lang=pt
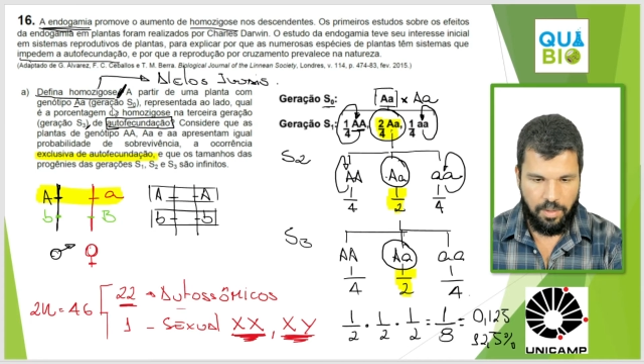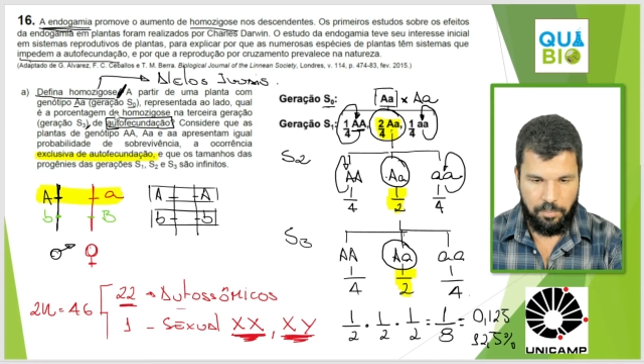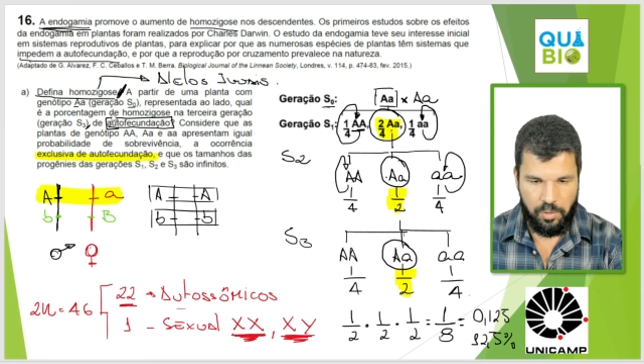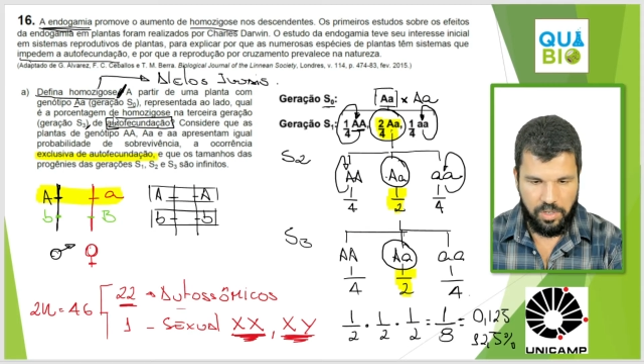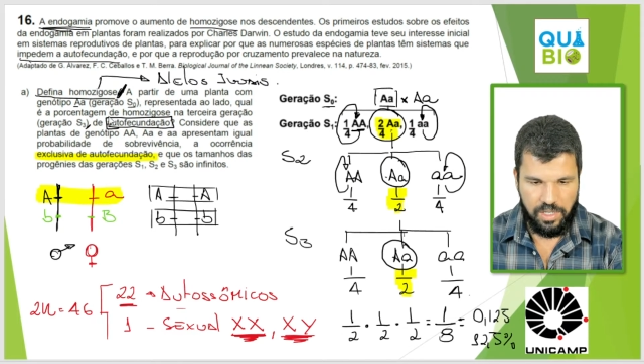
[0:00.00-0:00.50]

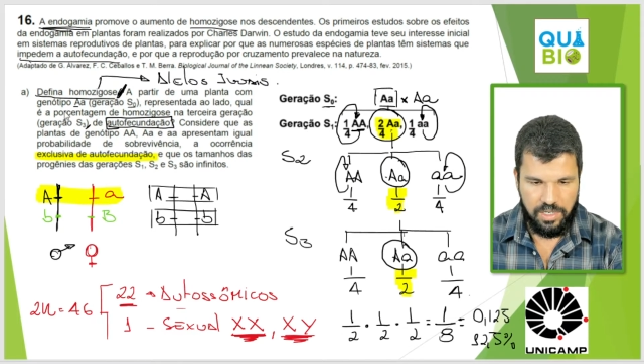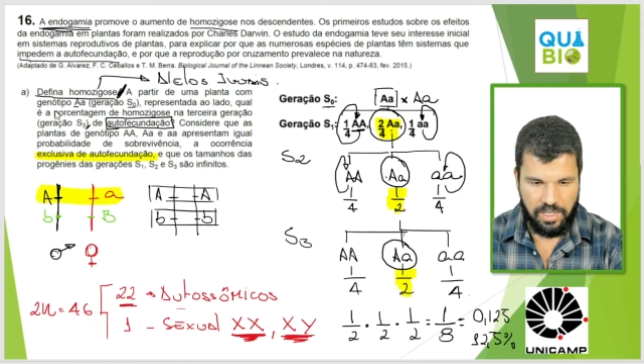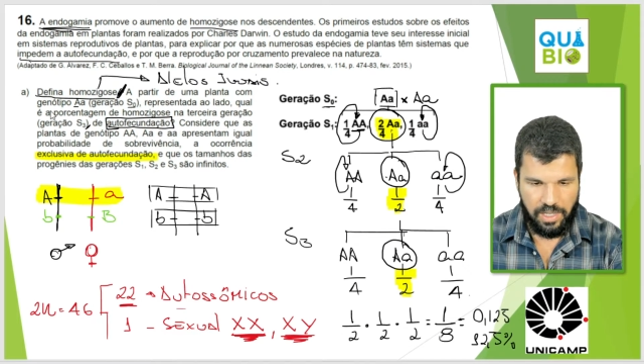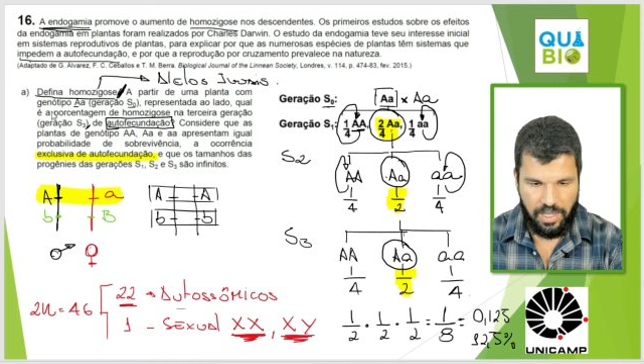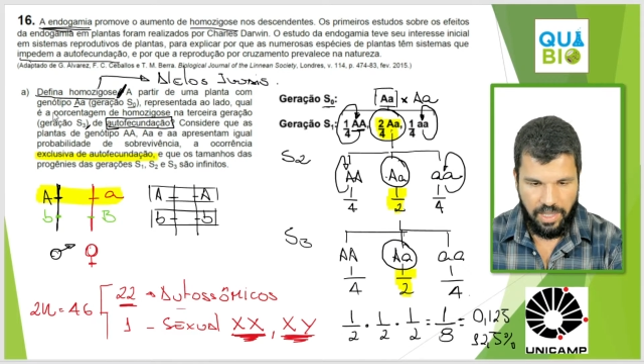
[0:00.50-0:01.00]
Porque ele
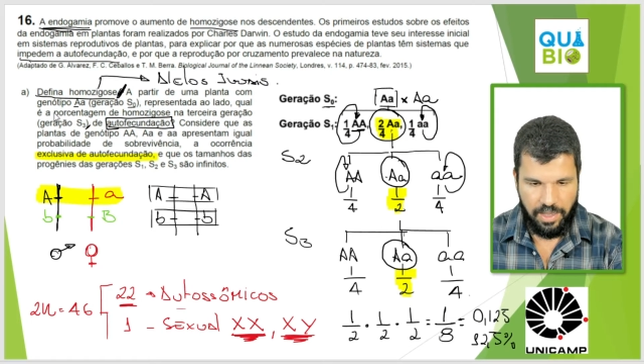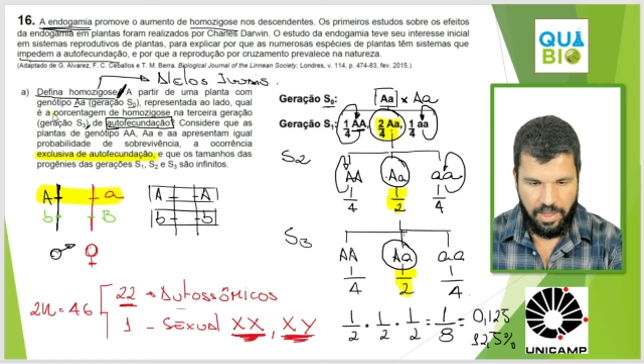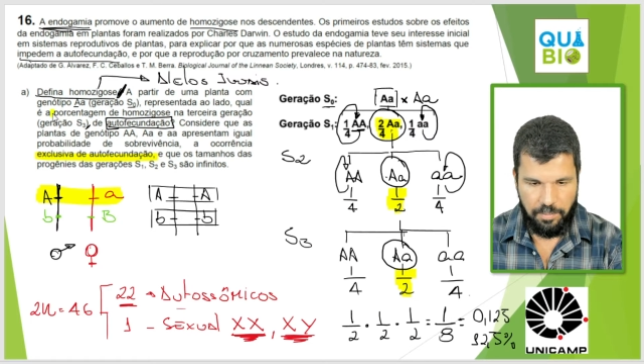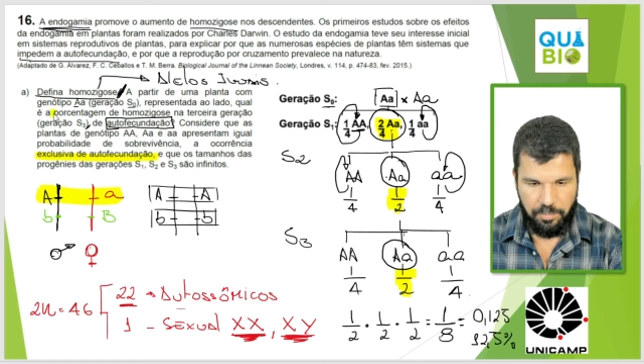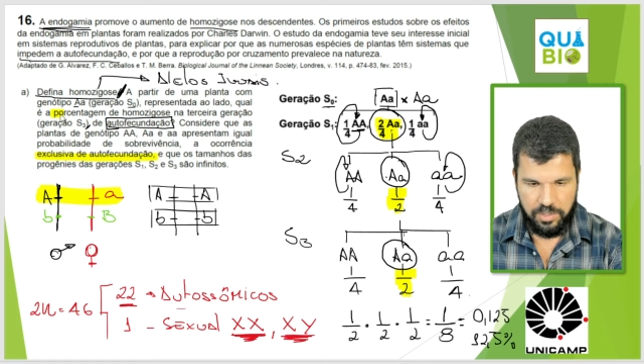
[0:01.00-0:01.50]
quer
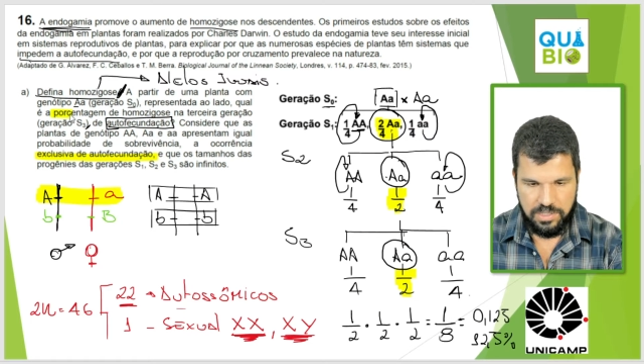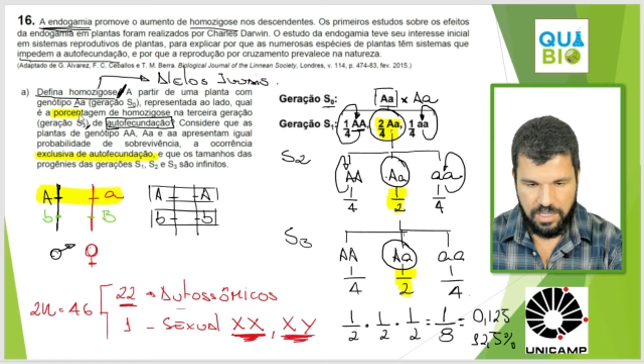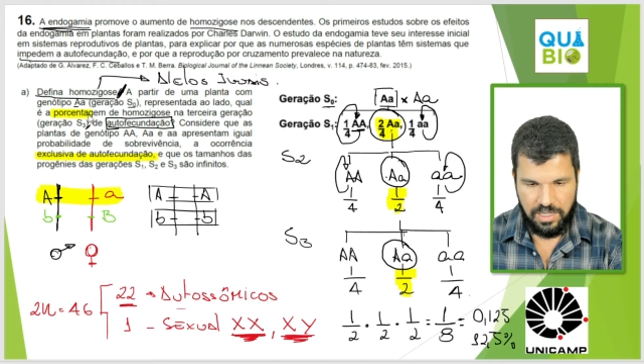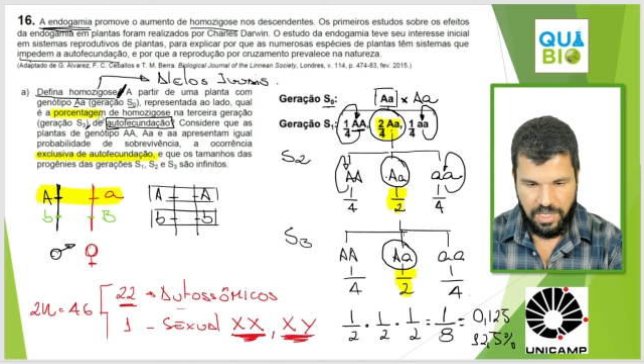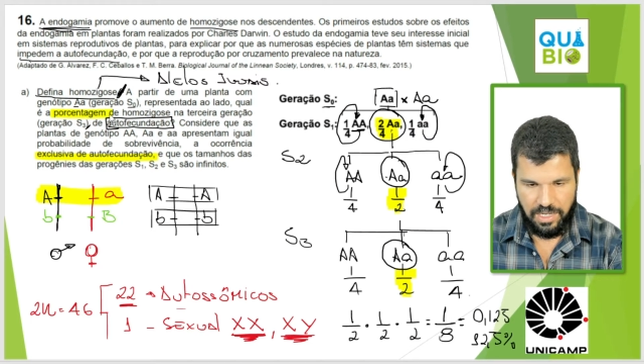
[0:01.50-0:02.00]
a
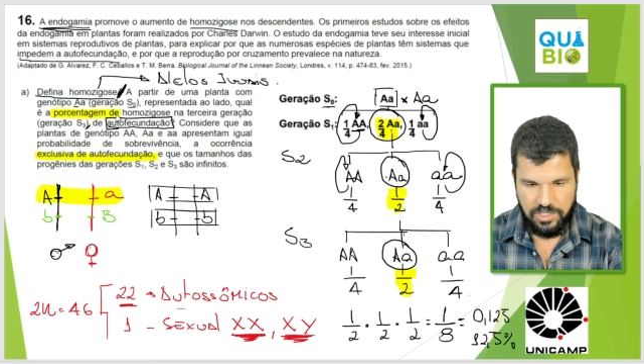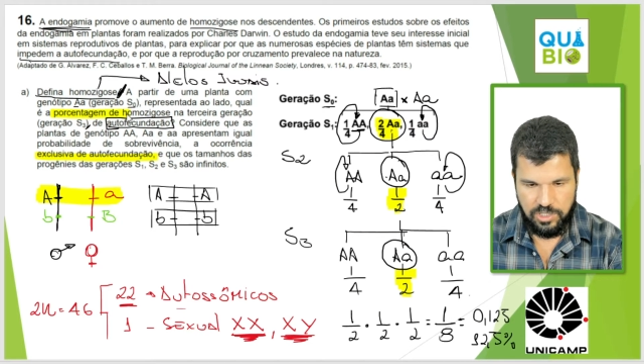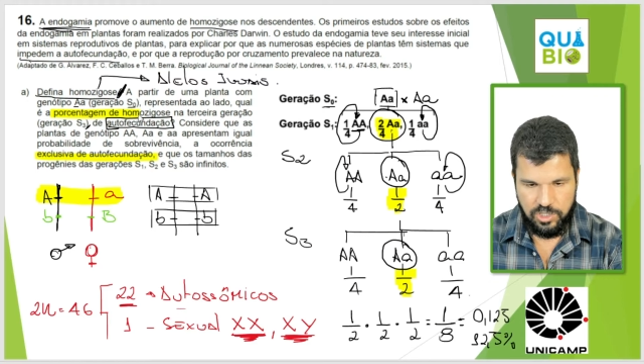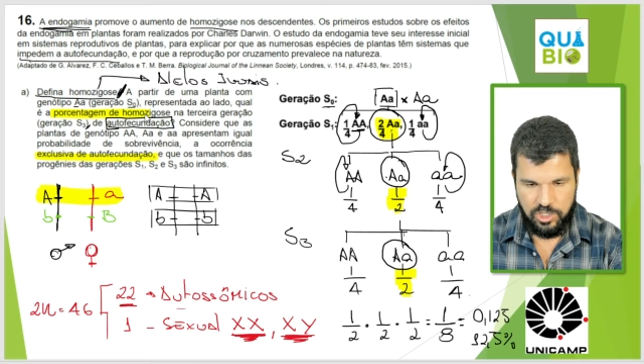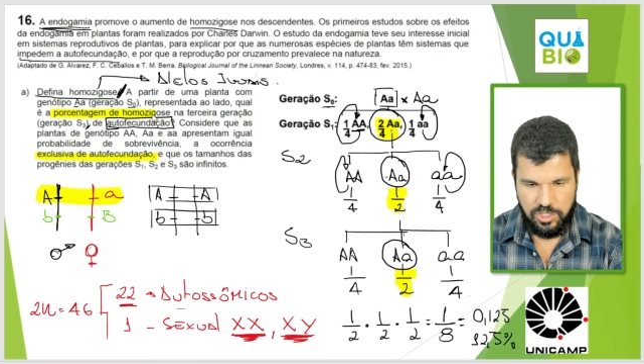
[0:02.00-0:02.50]

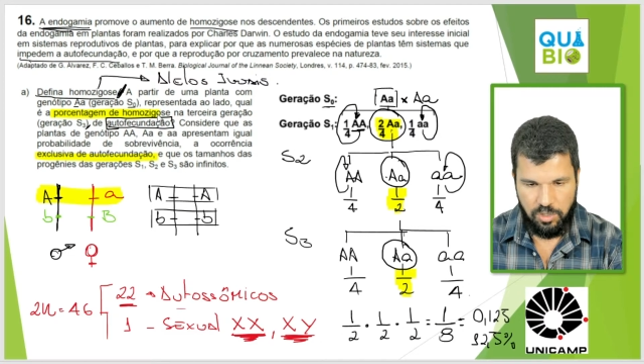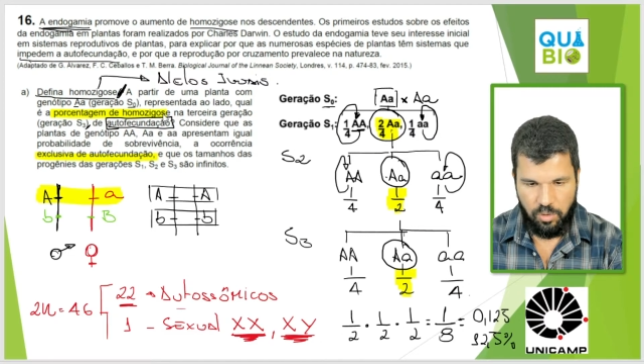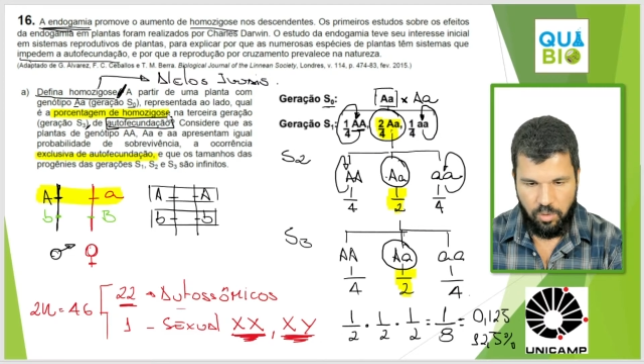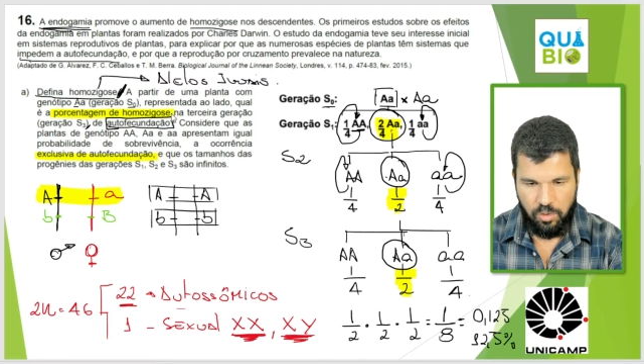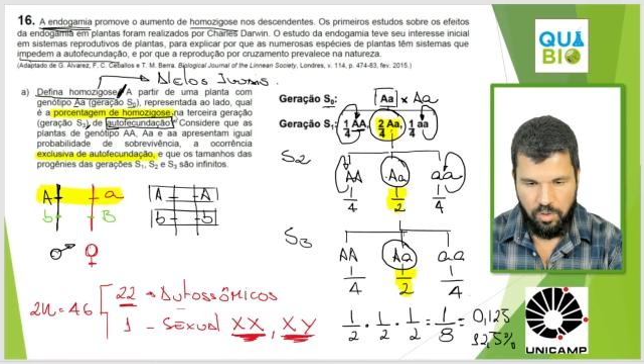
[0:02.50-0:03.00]
porcentagem de
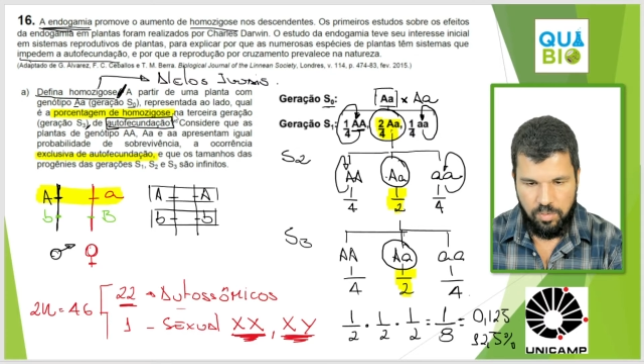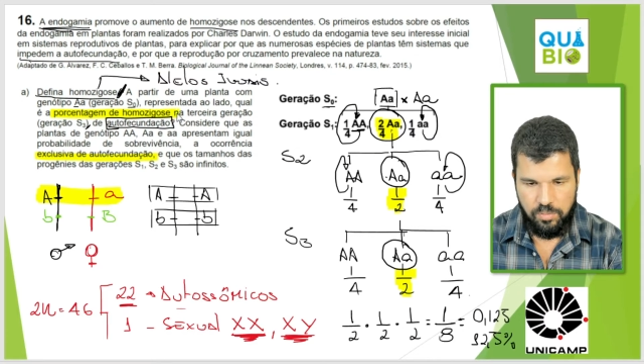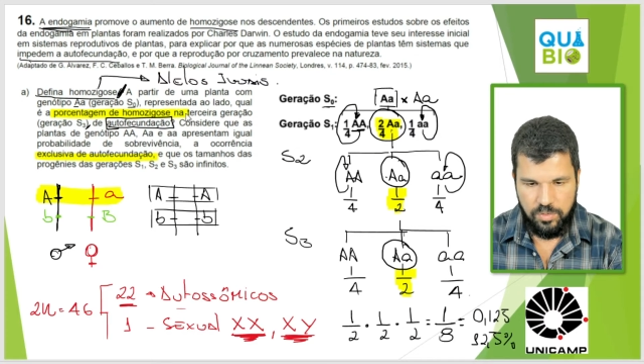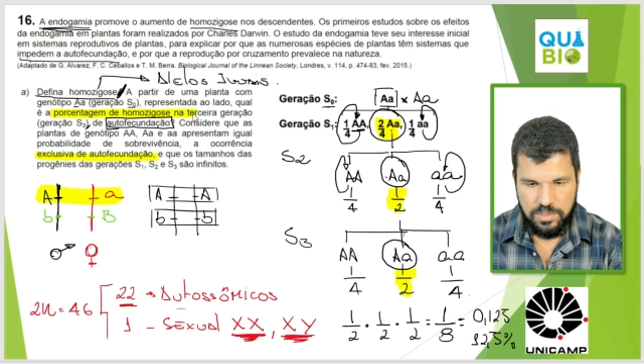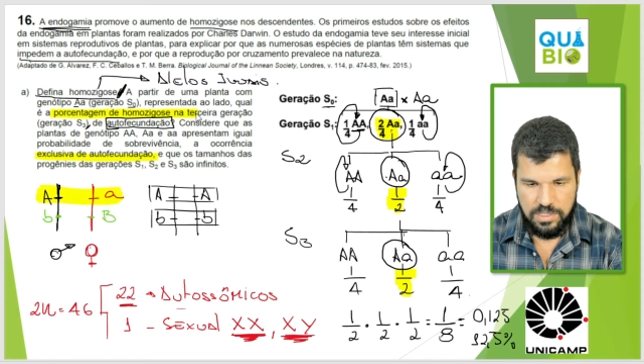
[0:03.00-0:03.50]

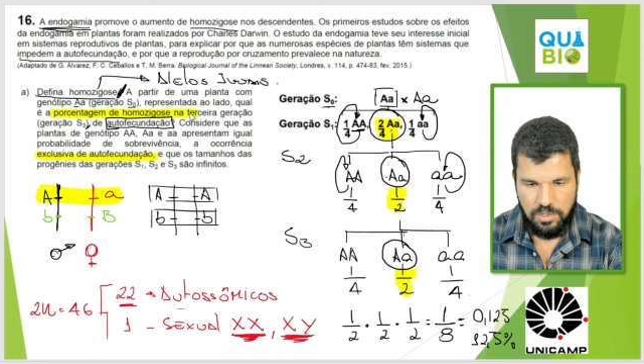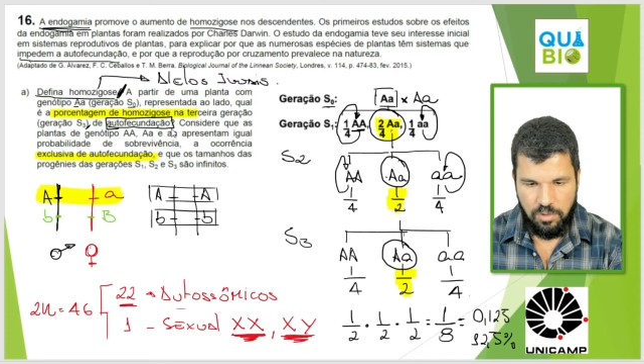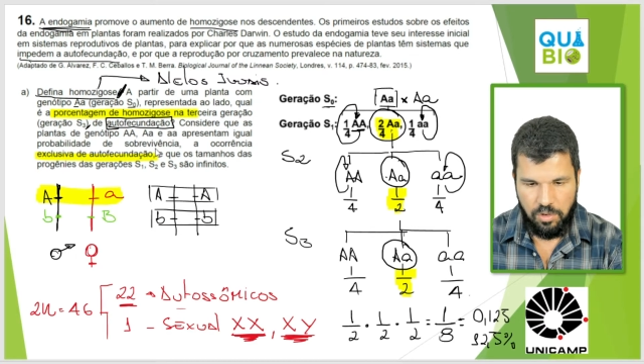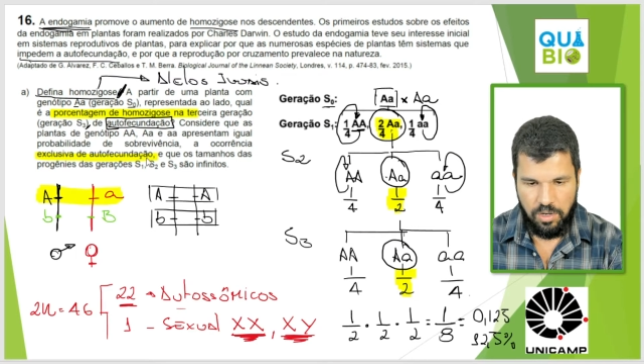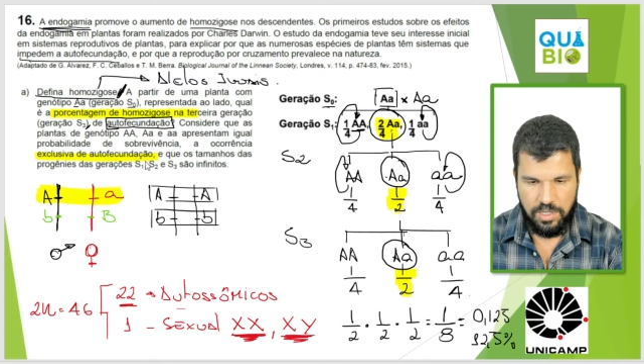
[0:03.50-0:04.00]

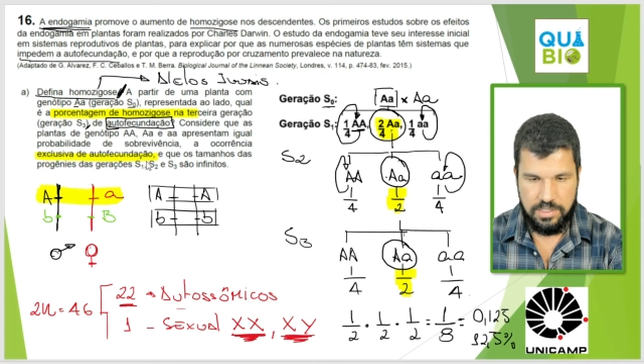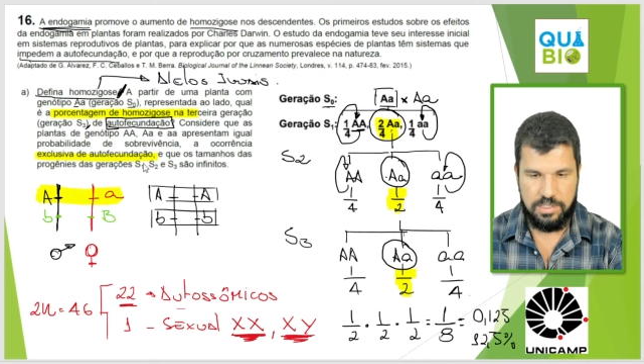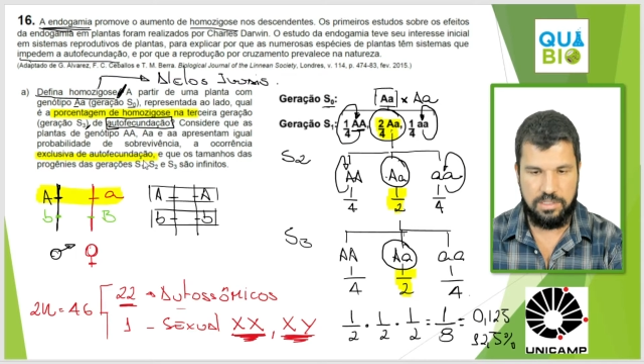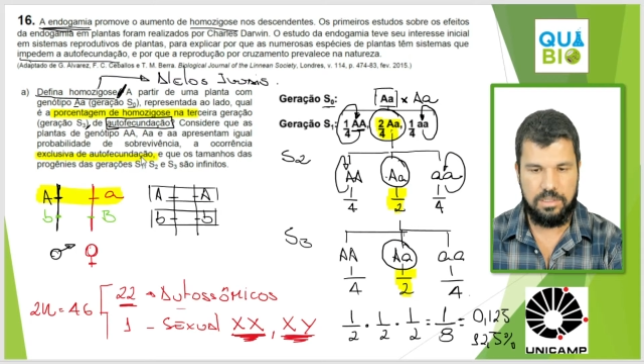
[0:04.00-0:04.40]
homozigose,